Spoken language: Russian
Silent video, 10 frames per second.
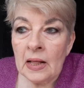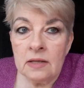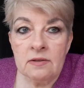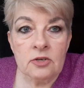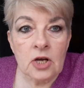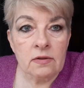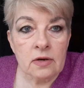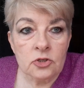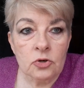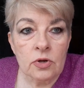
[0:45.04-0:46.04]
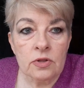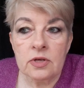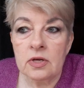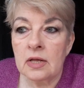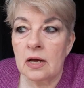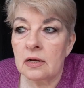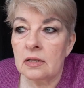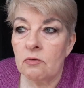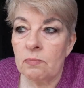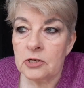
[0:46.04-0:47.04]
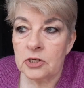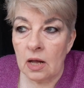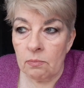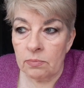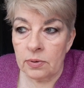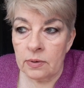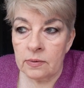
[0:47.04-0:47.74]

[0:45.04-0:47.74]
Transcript: Сейчас хочу идти на главпочтамп.